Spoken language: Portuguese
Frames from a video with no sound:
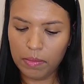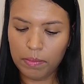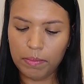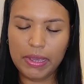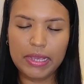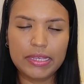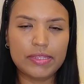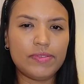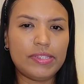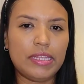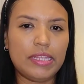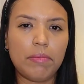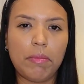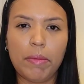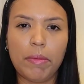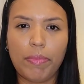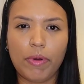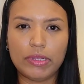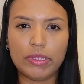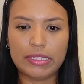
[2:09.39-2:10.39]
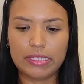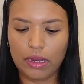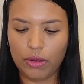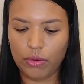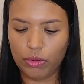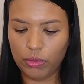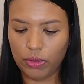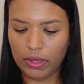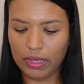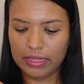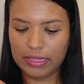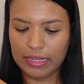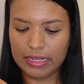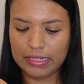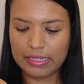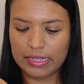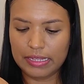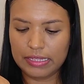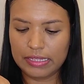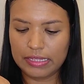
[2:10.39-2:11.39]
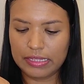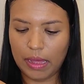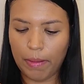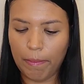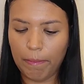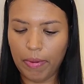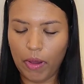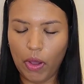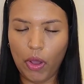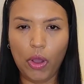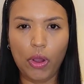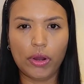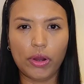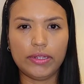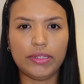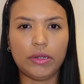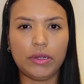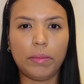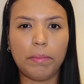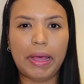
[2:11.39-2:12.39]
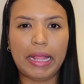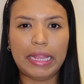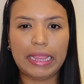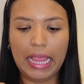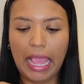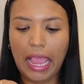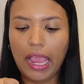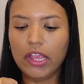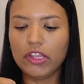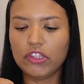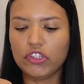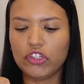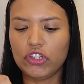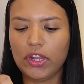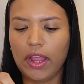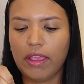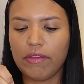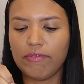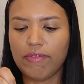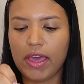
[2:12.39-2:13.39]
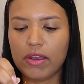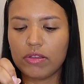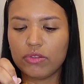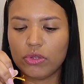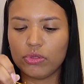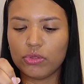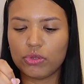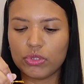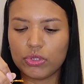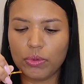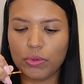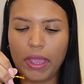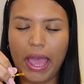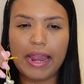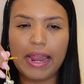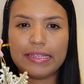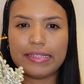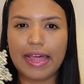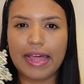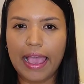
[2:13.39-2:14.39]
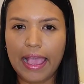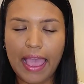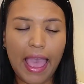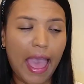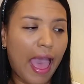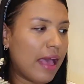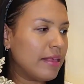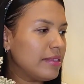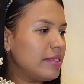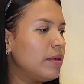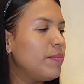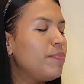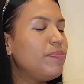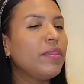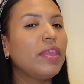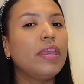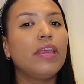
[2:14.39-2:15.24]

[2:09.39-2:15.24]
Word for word: Mas você também pode estar colocando, às vezes, na porta, no batente, né? Em vários outros lugares da casa.